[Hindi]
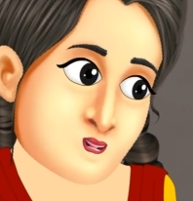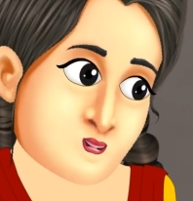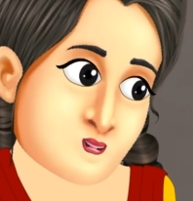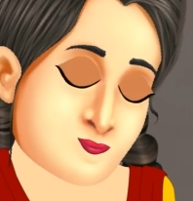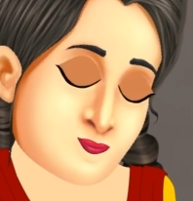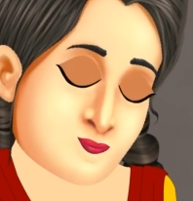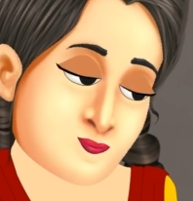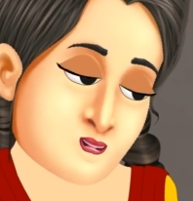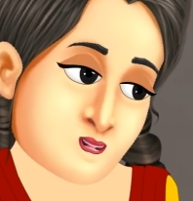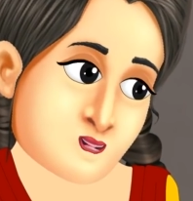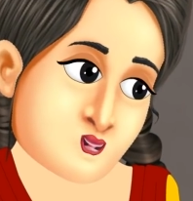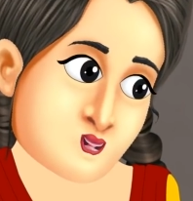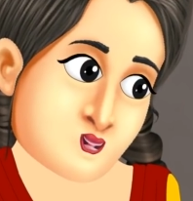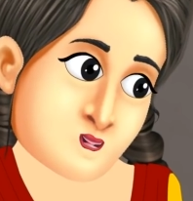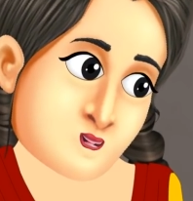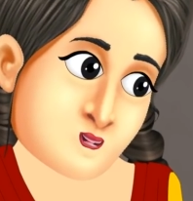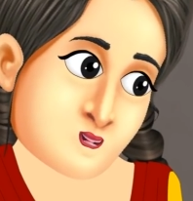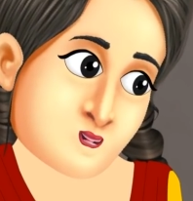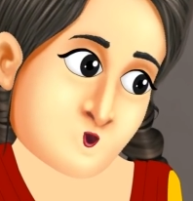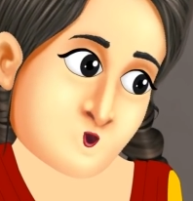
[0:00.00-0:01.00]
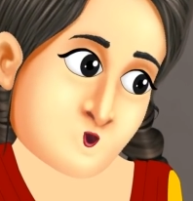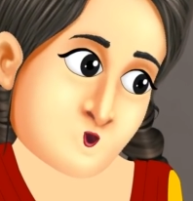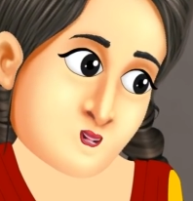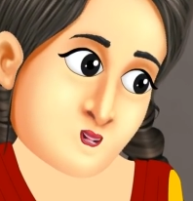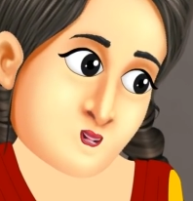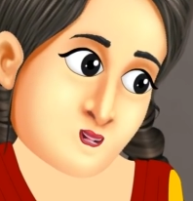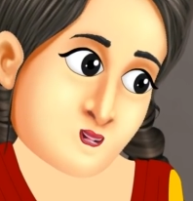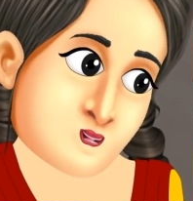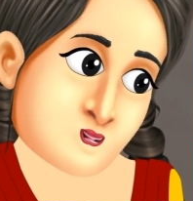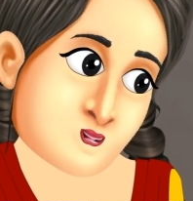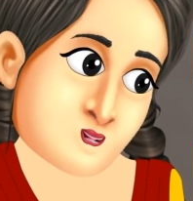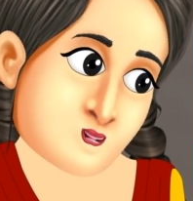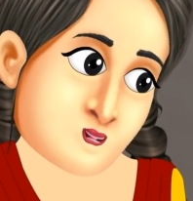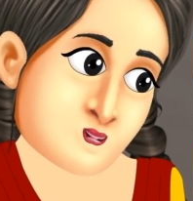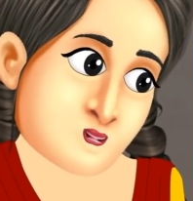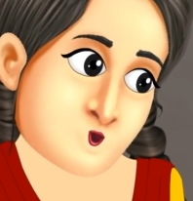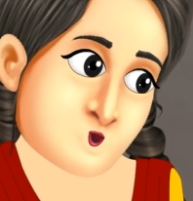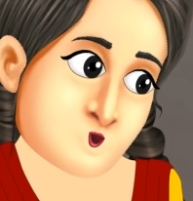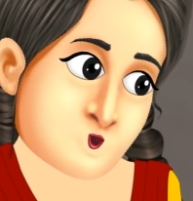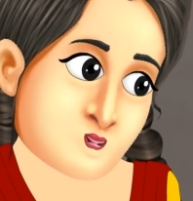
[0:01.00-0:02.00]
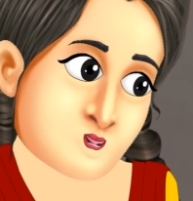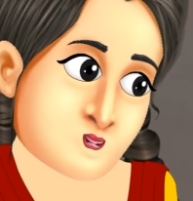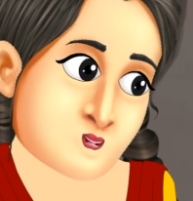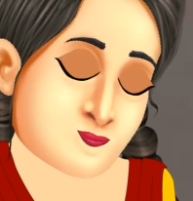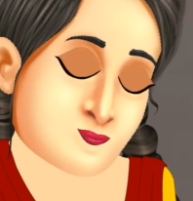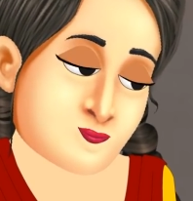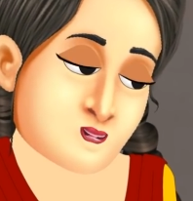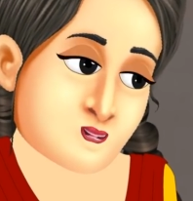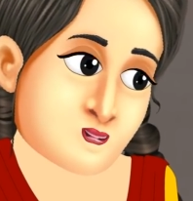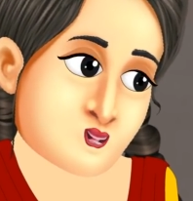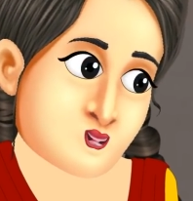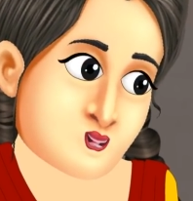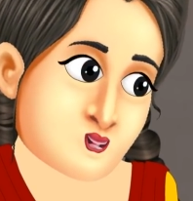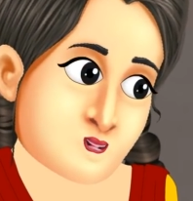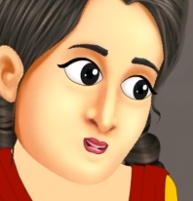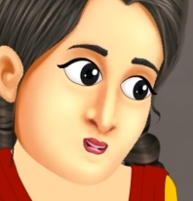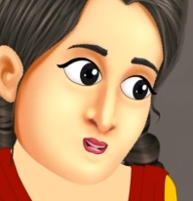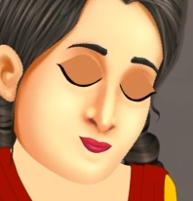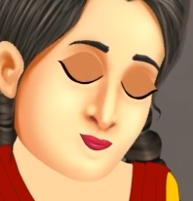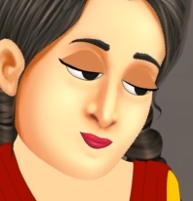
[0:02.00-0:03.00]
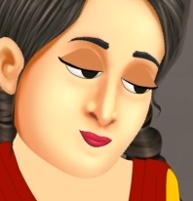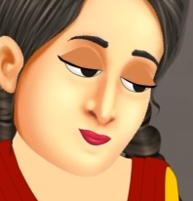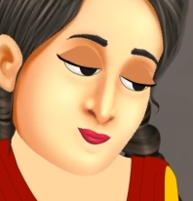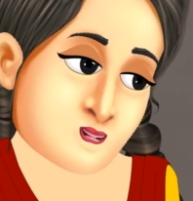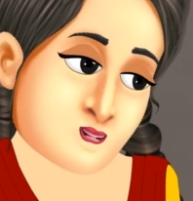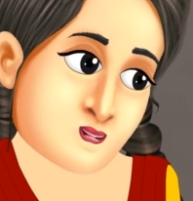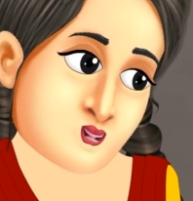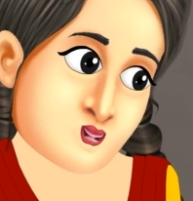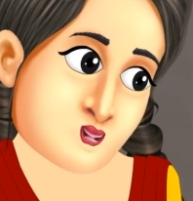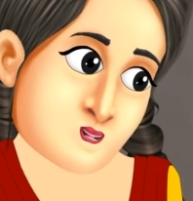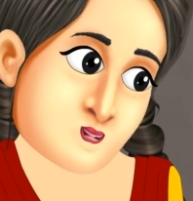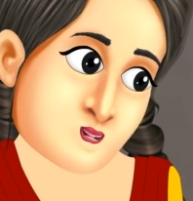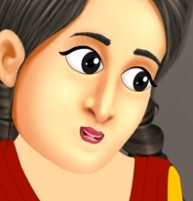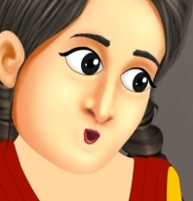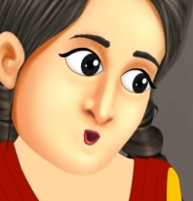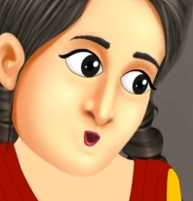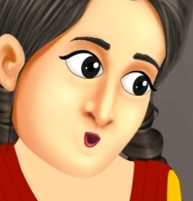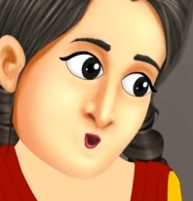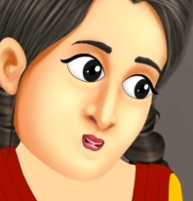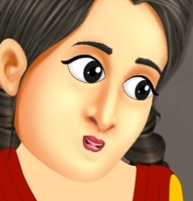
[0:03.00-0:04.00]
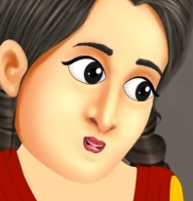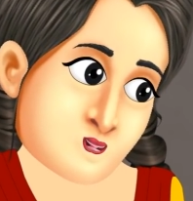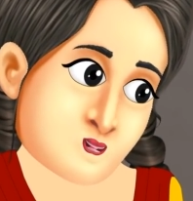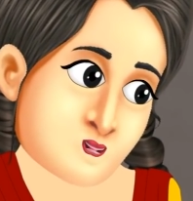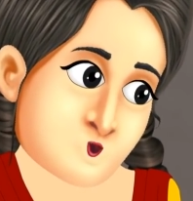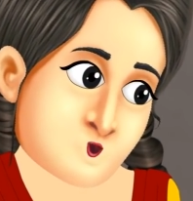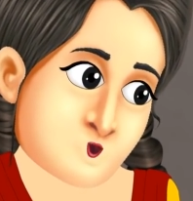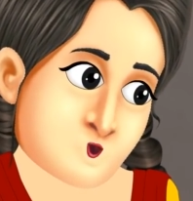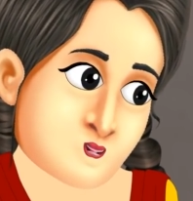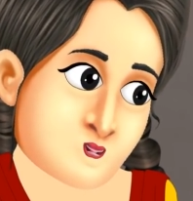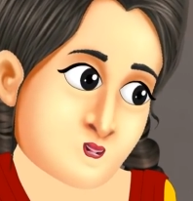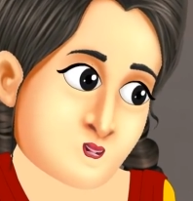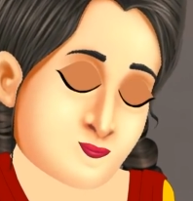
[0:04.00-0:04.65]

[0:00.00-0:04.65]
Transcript: कुछ नहीं करूंगी लेकिन बस जो मुझे परेशान करेगा ना उसे चूहे से जरूर